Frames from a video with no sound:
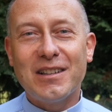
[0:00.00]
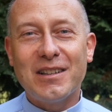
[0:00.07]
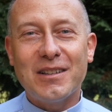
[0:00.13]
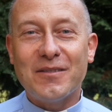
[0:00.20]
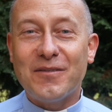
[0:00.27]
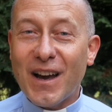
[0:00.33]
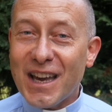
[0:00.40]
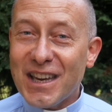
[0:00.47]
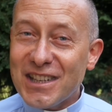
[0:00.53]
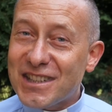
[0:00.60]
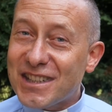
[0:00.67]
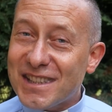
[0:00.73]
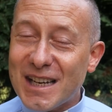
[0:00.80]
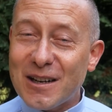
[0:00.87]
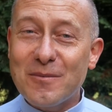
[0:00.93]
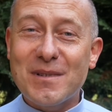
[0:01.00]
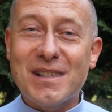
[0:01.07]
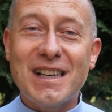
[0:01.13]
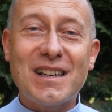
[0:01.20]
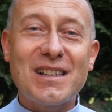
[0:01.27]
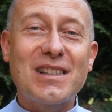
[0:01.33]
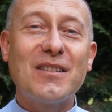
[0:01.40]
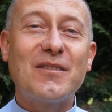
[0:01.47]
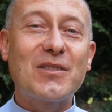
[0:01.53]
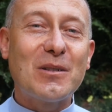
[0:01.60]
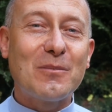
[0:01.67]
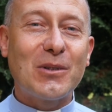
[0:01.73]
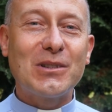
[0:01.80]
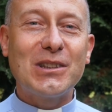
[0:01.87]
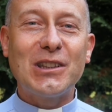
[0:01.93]
y, wejść całym sercem w tą
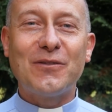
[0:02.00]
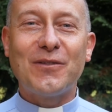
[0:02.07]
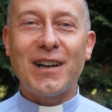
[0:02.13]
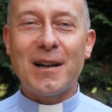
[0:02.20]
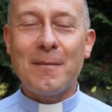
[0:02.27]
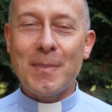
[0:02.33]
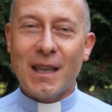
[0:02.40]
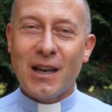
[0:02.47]
modlitwę,